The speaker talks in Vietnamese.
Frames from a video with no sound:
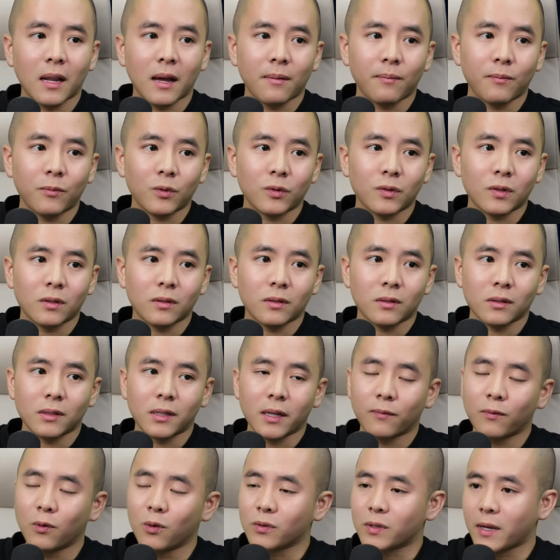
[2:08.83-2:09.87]
là một
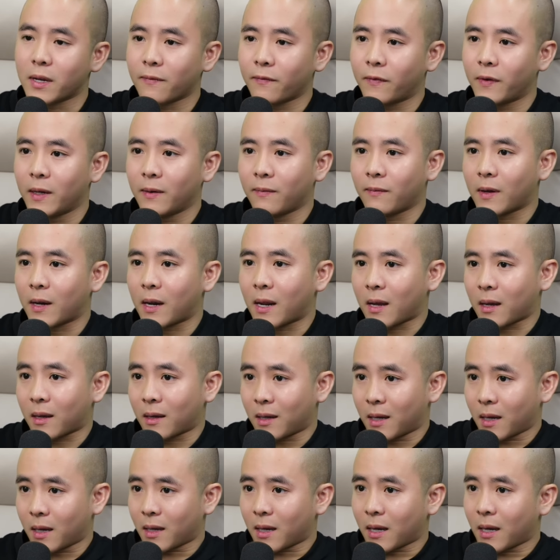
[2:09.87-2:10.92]
dịch vụ xem phim và là
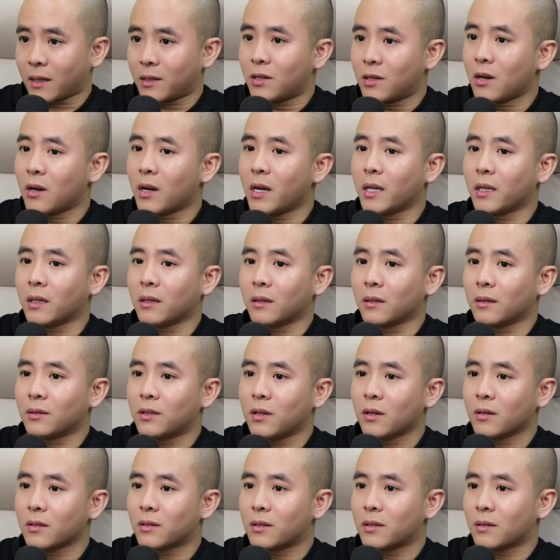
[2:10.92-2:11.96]
cái cái chương hình
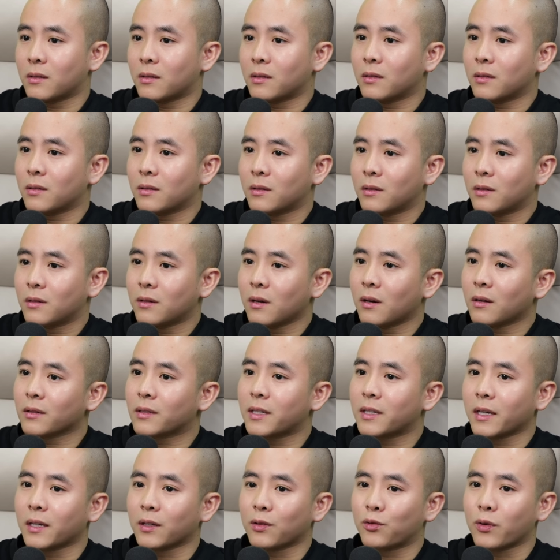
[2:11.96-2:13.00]
chương
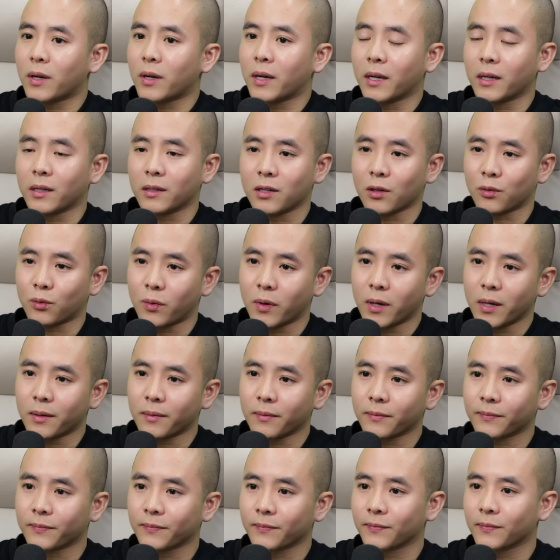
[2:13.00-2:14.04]
chương trình truyền hình trực tuyến